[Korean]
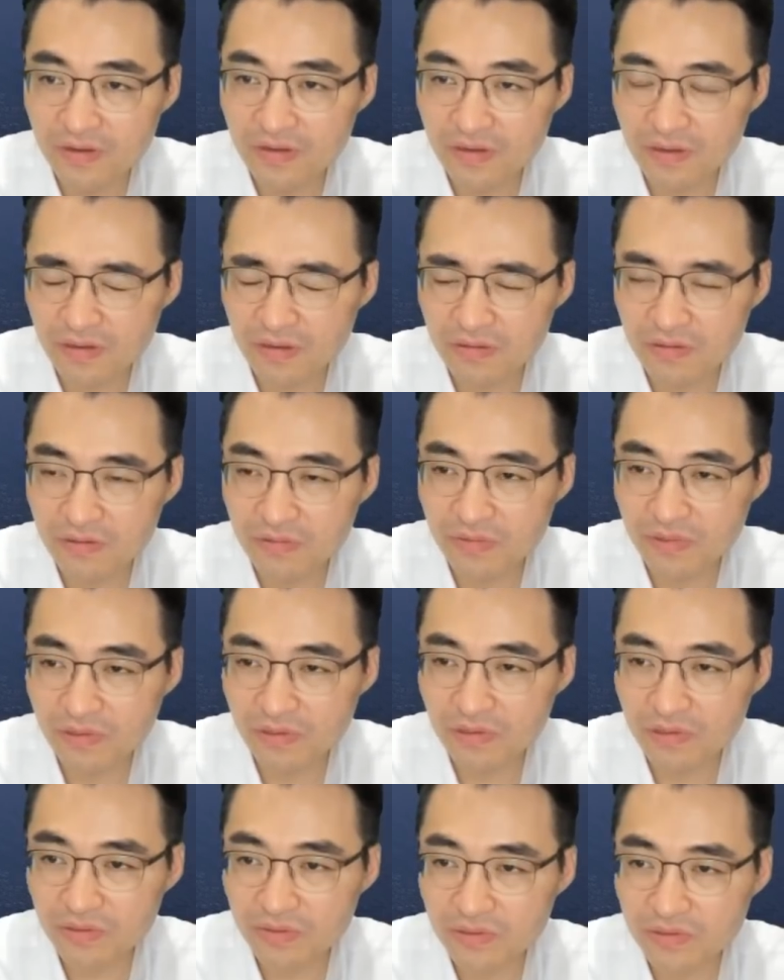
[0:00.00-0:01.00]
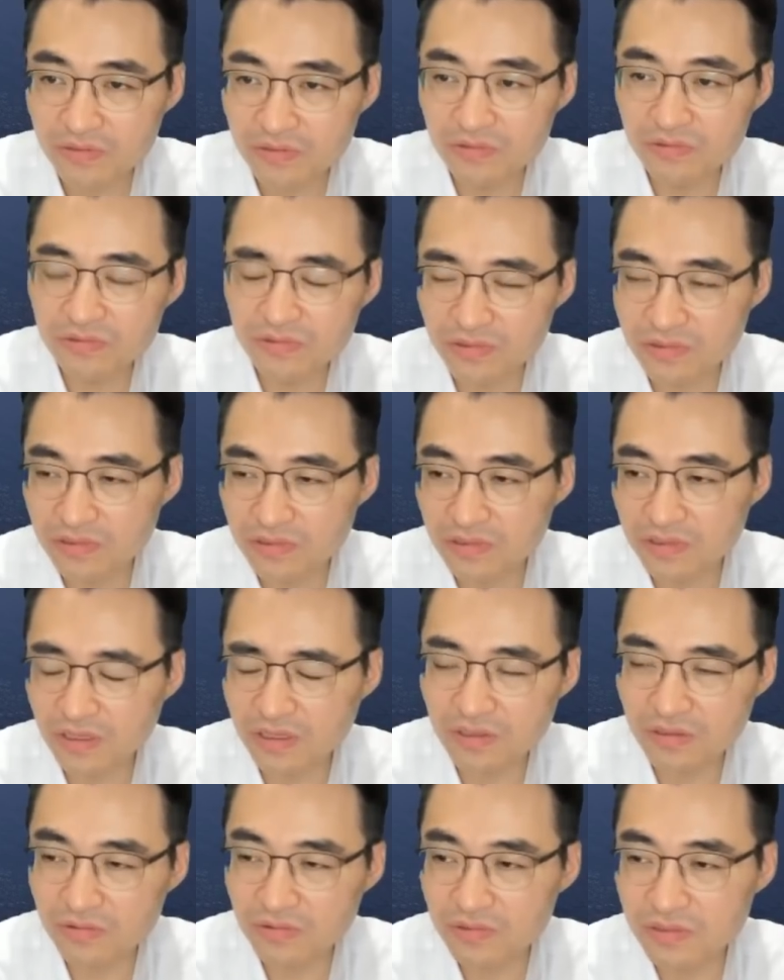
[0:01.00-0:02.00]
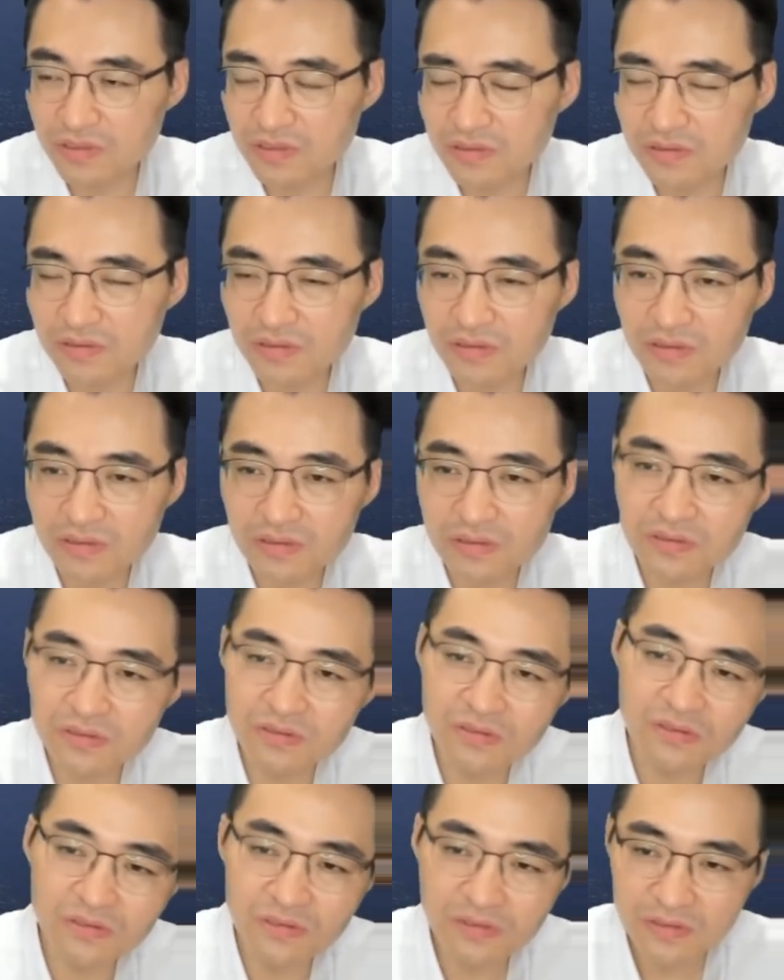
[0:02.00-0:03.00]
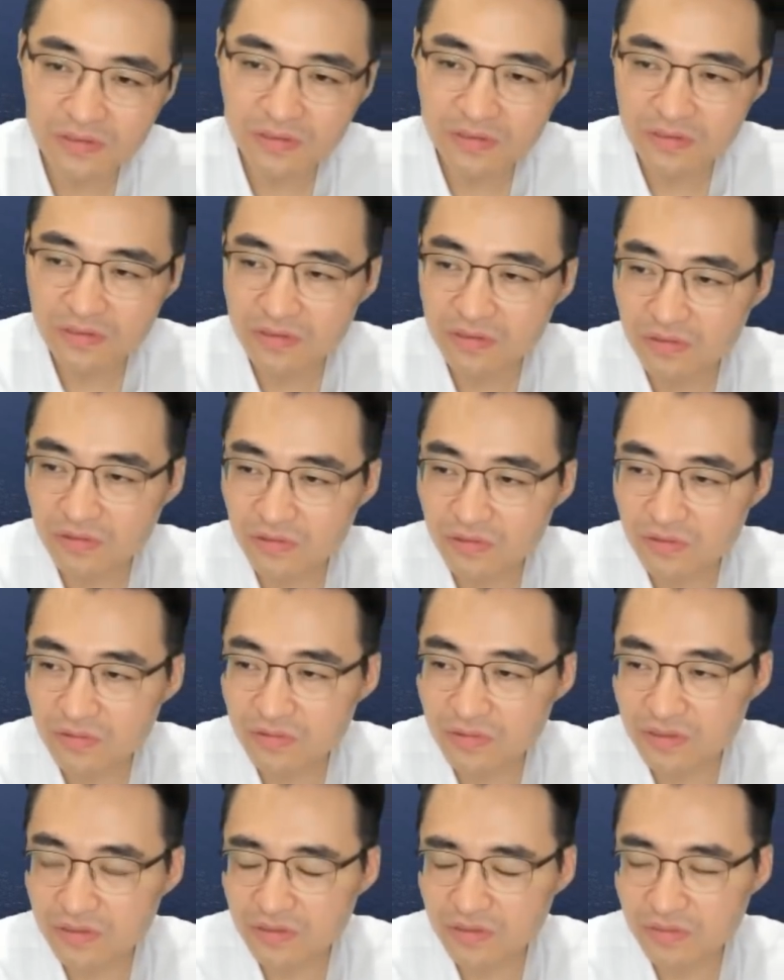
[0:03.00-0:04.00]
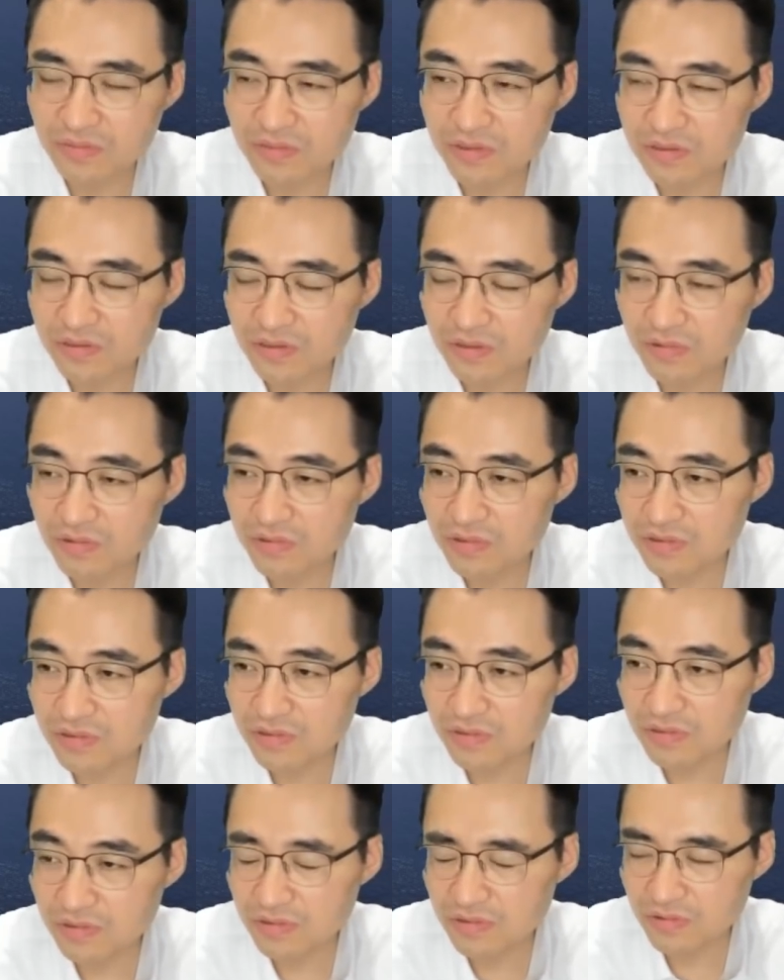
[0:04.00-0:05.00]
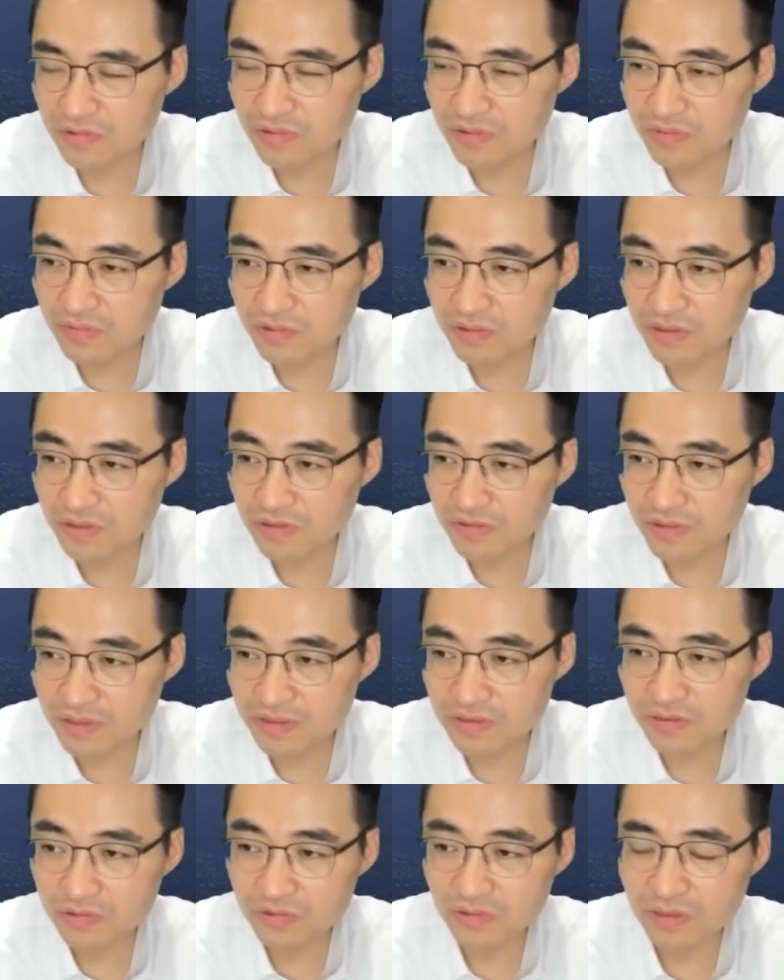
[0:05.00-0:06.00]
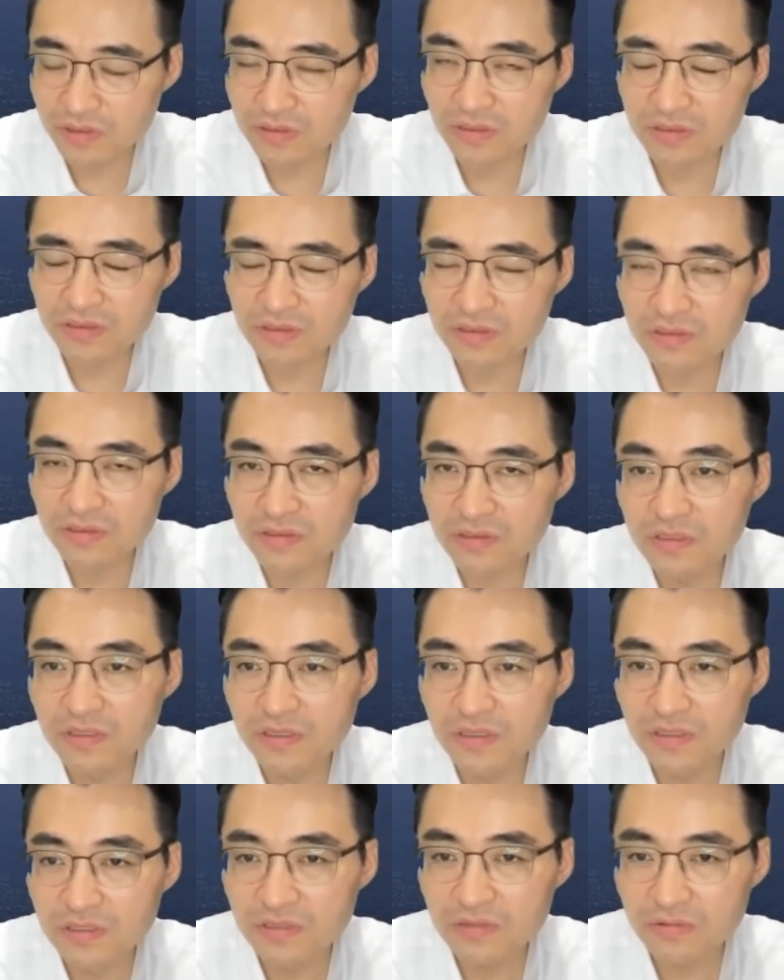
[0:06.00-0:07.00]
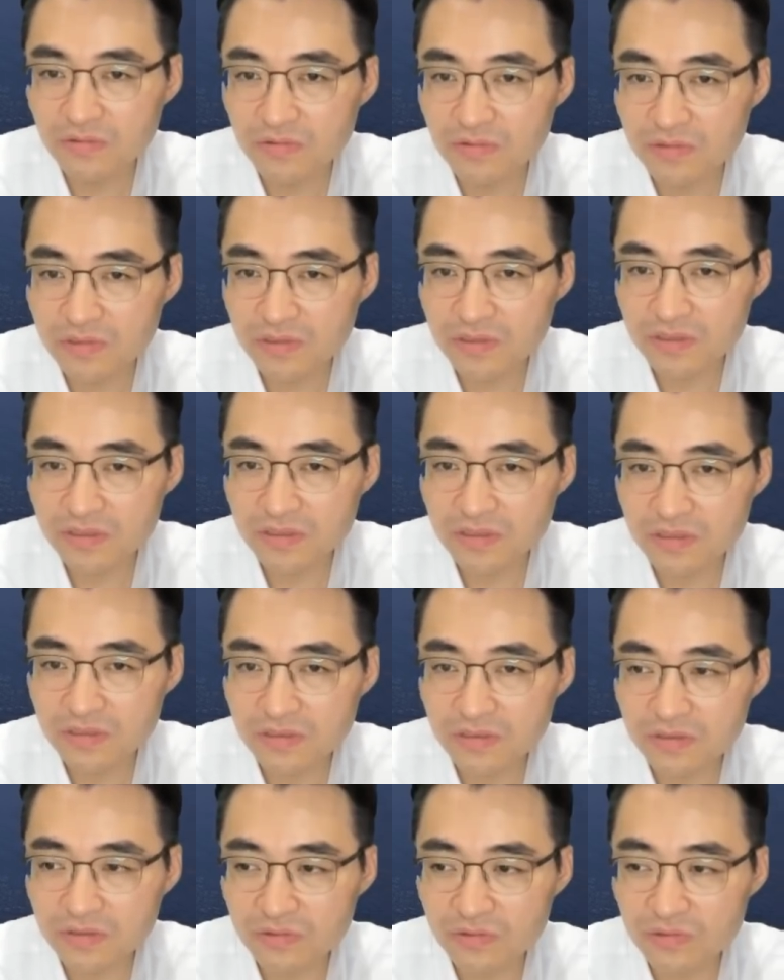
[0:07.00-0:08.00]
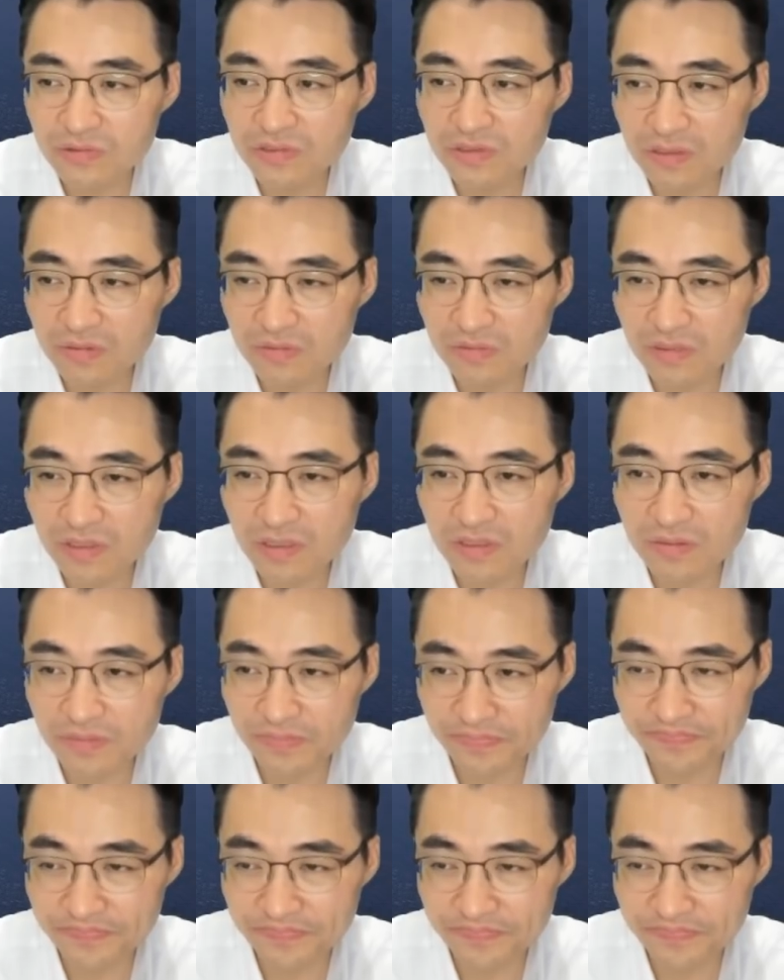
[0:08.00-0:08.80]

막 별의별 뉴스들이 다 나오니까 되게 어려운 것 같아요. 아무튼 세코닉스는 요새 분위기가 굉장히 좋았다가 오늘은 그 뉴스 때문에,